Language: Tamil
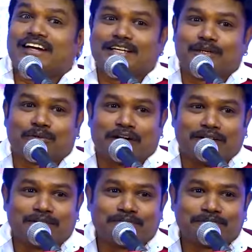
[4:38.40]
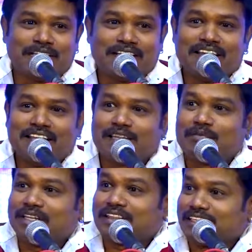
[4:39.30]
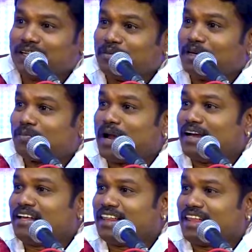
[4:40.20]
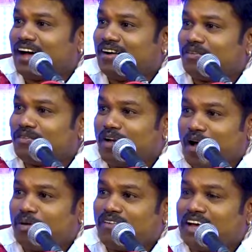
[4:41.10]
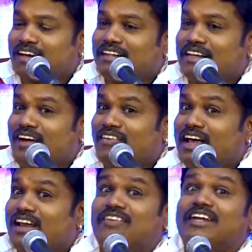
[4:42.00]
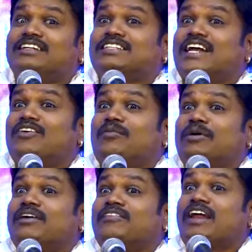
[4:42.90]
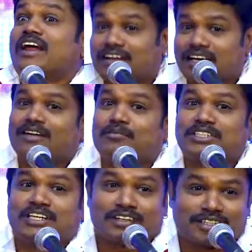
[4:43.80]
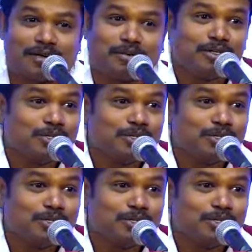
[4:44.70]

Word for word: கட்டிட்டு போறாரு இந்த பிள்ளை திட்டமிட்ட பிளானிங்க தான் ஆமா வர்றது அவங்க யாராவது வெளியே சென்னை வெளியே டக்குன்னு மிஷின் சாப்பிட்டு